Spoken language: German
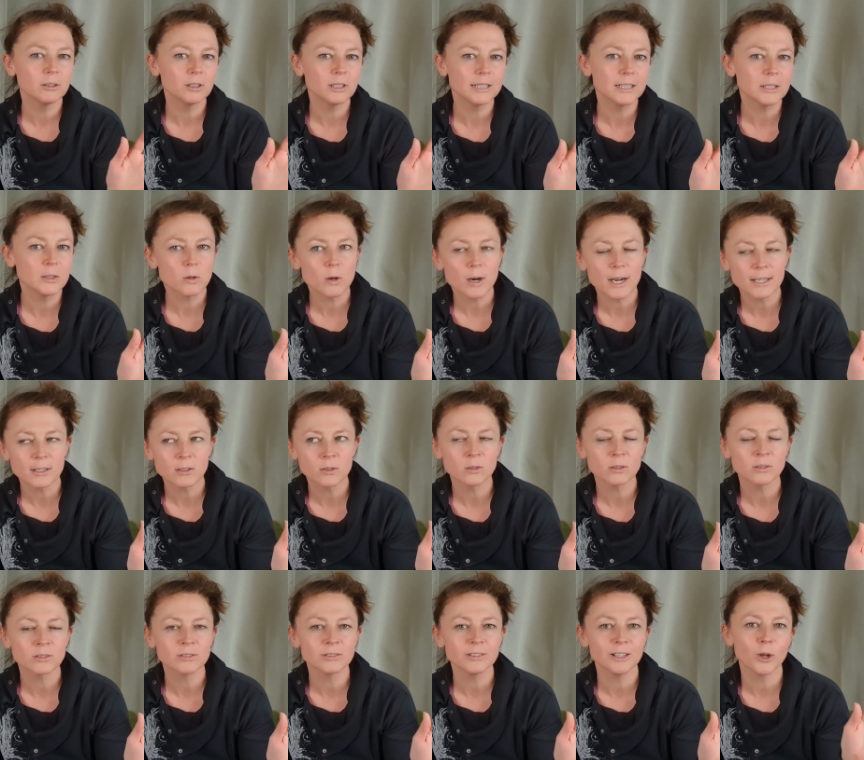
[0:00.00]
in
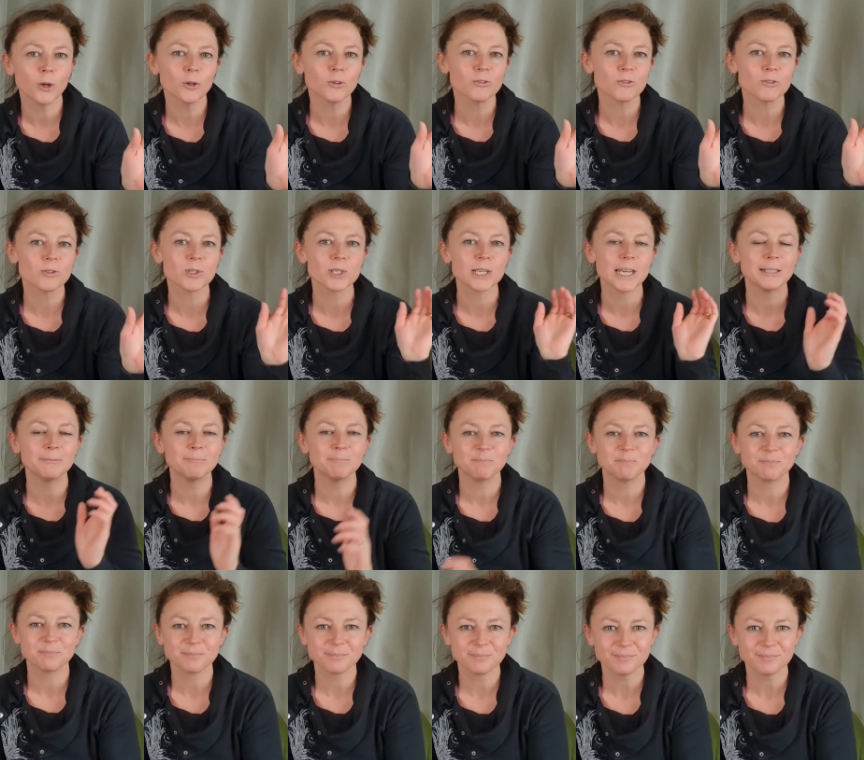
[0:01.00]
Ordnung, laut zu sein.